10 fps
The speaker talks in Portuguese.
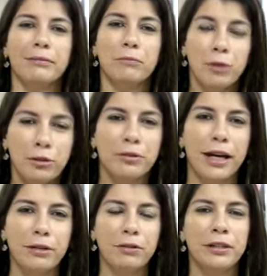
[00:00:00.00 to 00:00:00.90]
Muito da
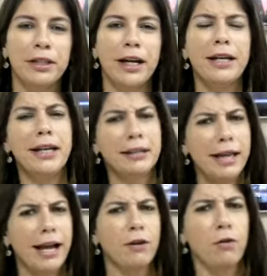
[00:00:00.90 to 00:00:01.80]
ironia e
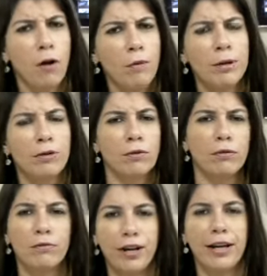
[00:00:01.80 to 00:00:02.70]
até cômico
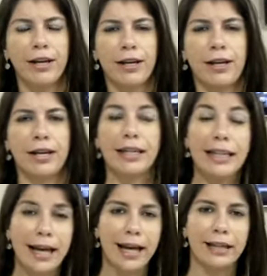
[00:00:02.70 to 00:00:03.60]
ver,
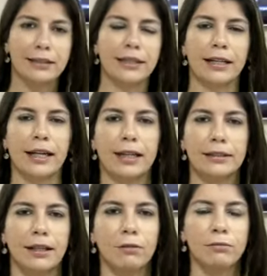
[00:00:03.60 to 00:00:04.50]
ler essa
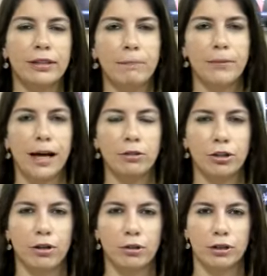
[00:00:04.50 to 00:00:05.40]
declaração do deputado
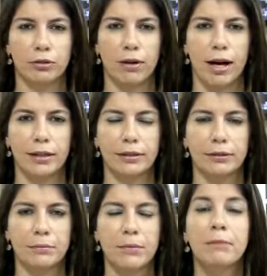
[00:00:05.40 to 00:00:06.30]
Jorge
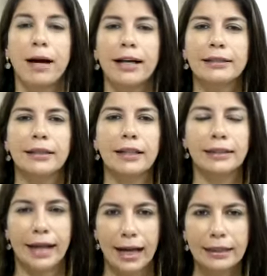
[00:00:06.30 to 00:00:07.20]
Soares. Mas,
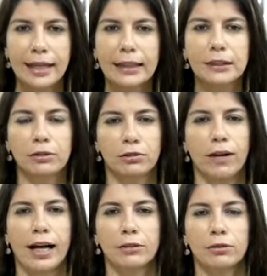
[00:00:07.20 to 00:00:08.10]
na realidade dos
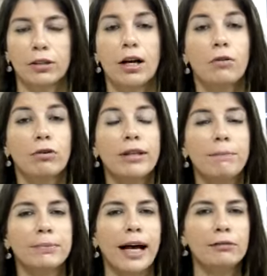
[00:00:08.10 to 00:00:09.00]
fatos, o que o
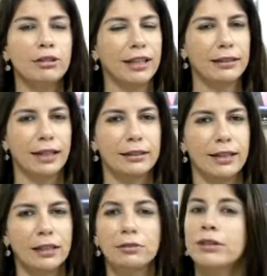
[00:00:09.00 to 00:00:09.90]
deputado está
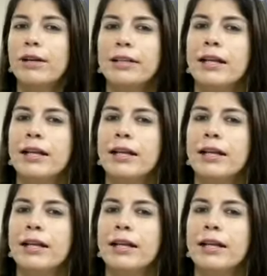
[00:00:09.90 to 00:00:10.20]
trazendo não é